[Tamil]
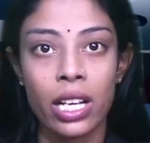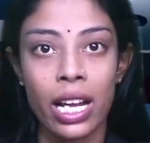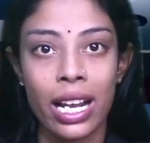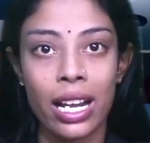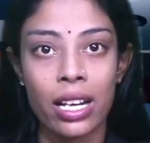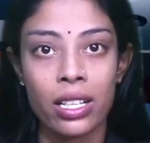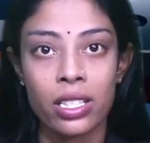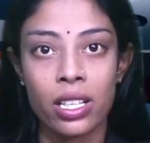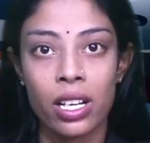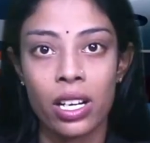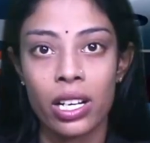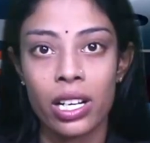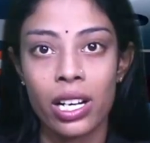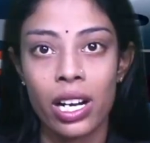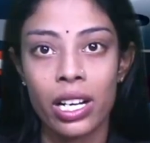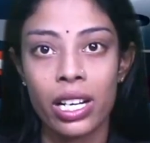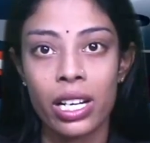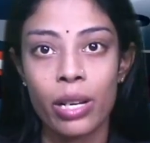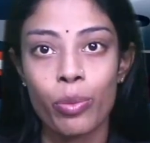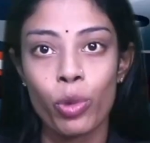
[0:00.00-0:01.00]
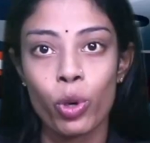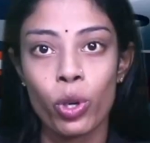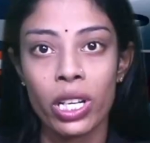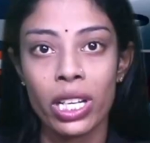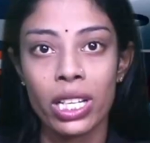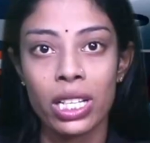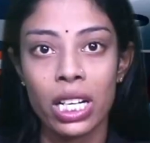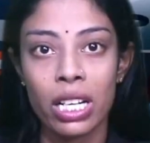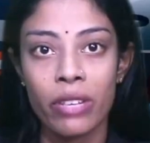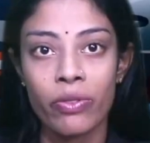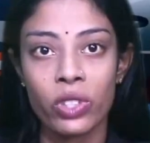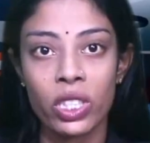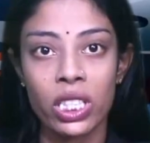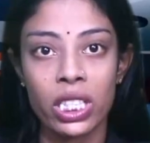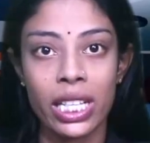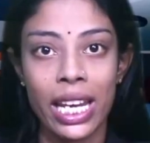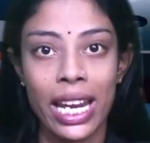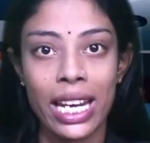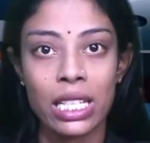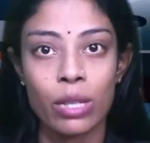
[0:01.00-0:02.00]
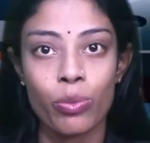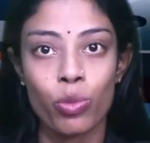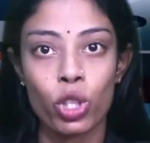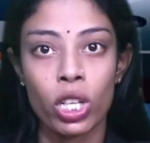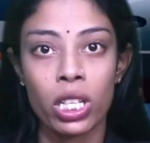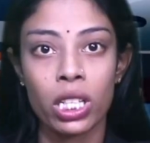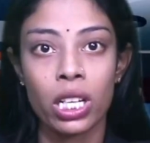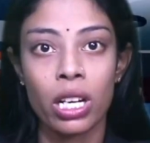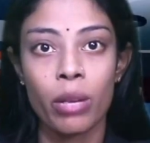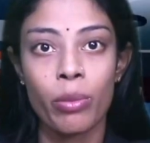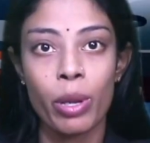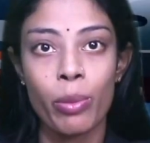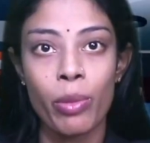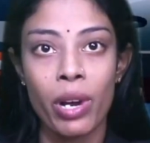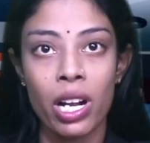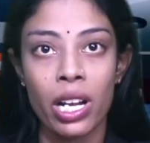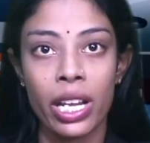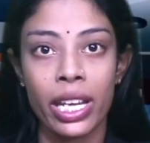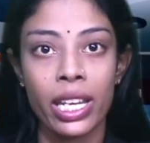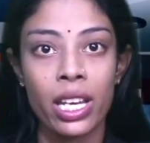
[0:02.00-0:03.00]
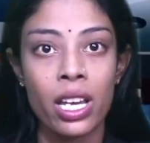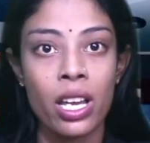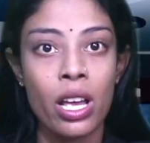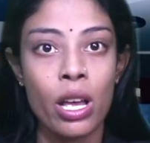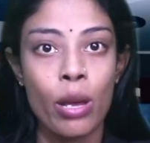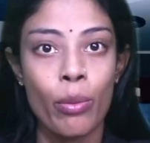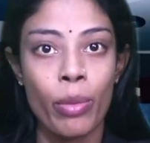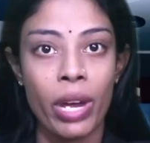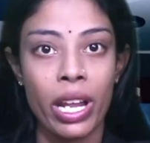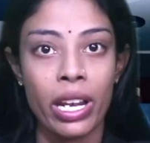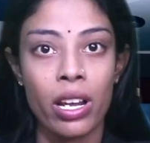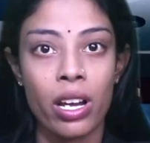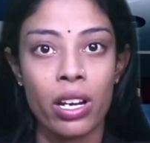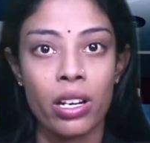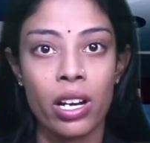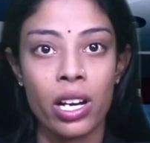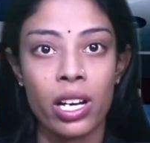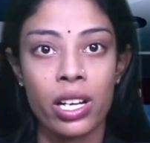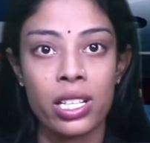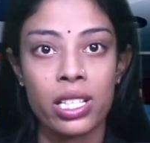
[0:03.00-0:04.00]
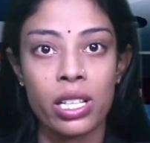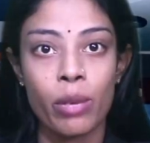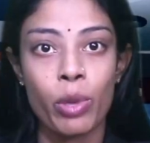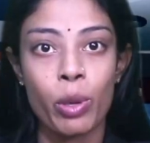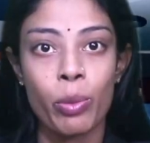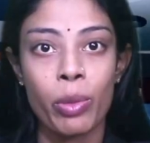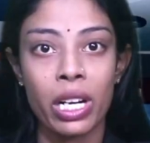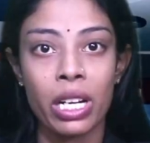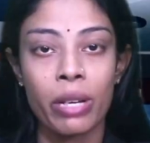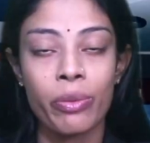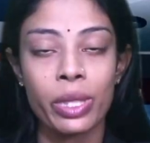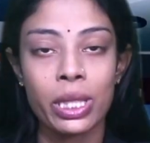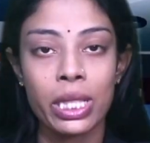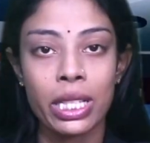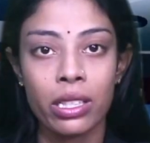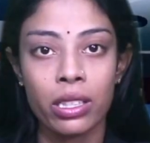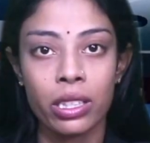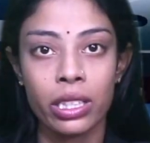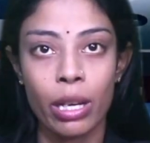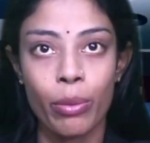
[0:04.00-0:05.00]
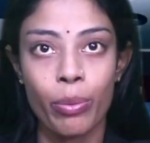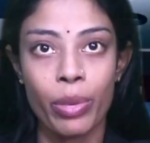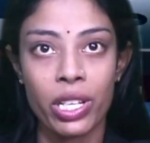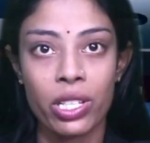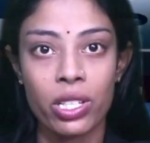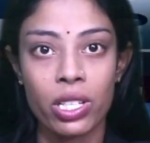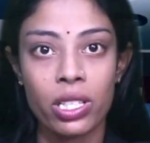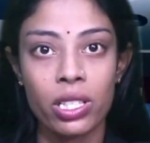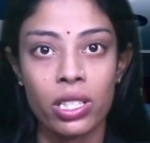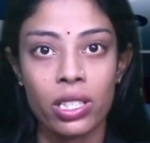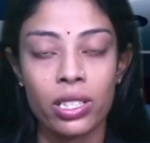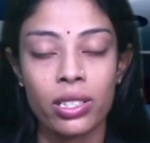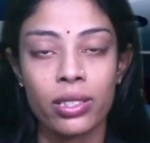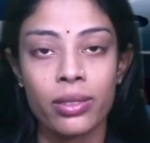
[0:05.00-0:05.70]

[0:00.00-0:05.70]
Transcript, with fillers: கலாச்சார நடன போட்டி நிகழ்வு நேற்று புதன்கிழமை மாலை மன்னார் நகர சபை மண்டபத்தில் இடம்பெற்றது